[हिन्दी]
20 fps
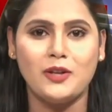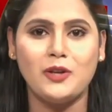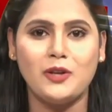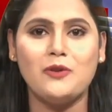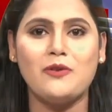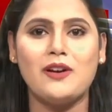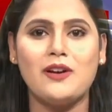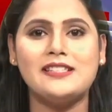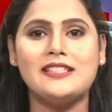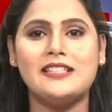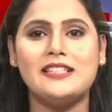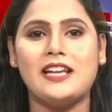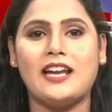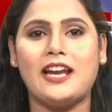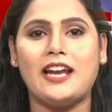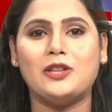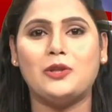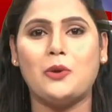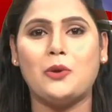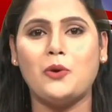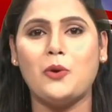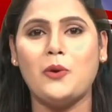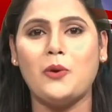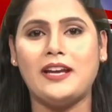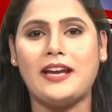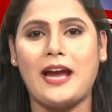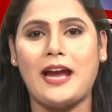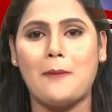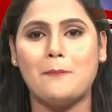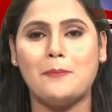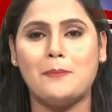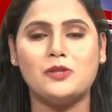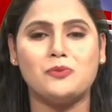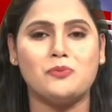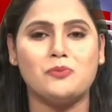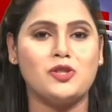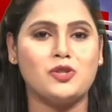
यूनिवर्सिटी के दोनों ही कैंपस